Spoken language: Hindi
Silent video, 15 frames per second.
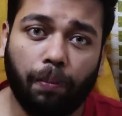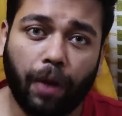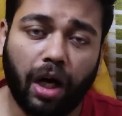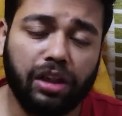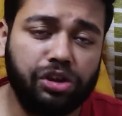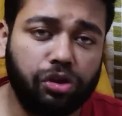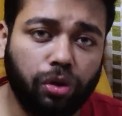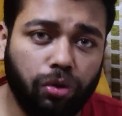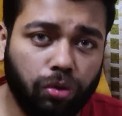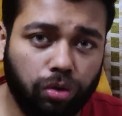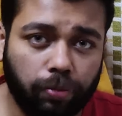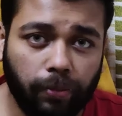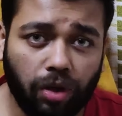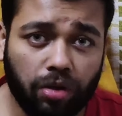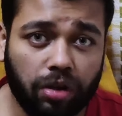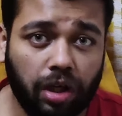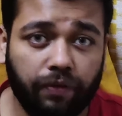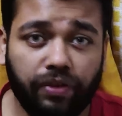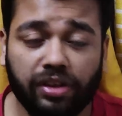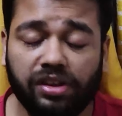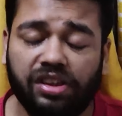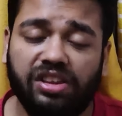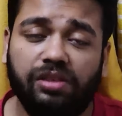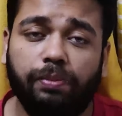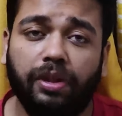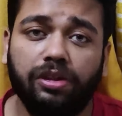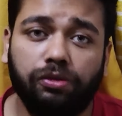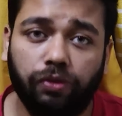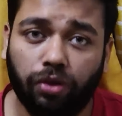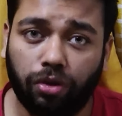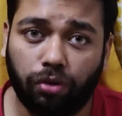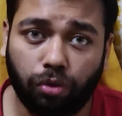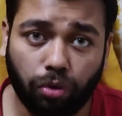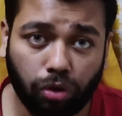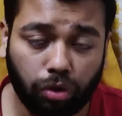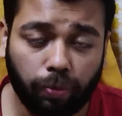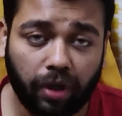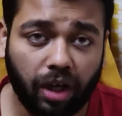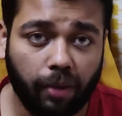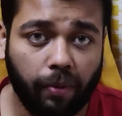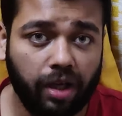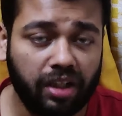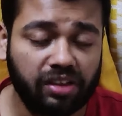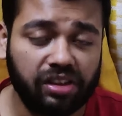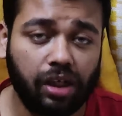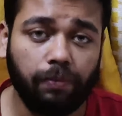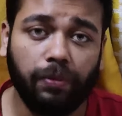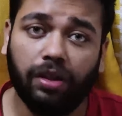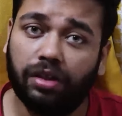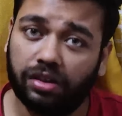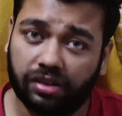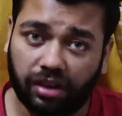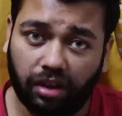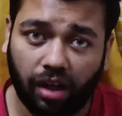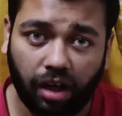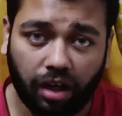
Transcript: माचो लुक में और काफी सस्पेंसफुल लुक में हमारे सामने नजर